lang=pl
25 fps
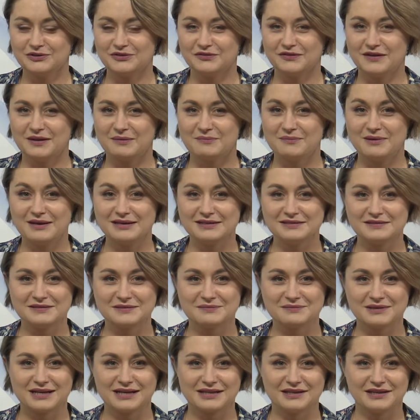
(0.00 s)
trwa
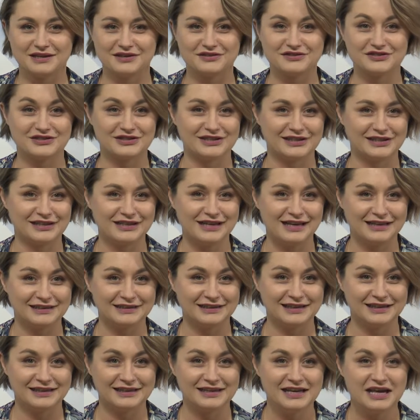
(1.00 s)
maksymalnie 4
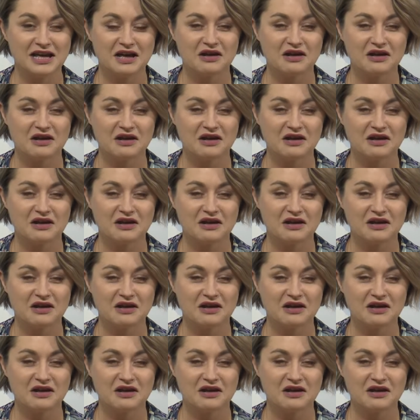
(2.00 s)
lata.